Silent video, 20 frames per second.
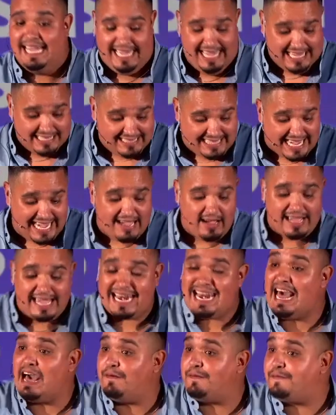De
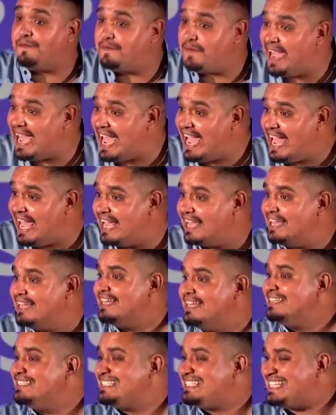la fe
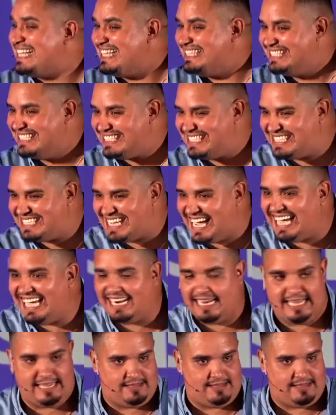sincera.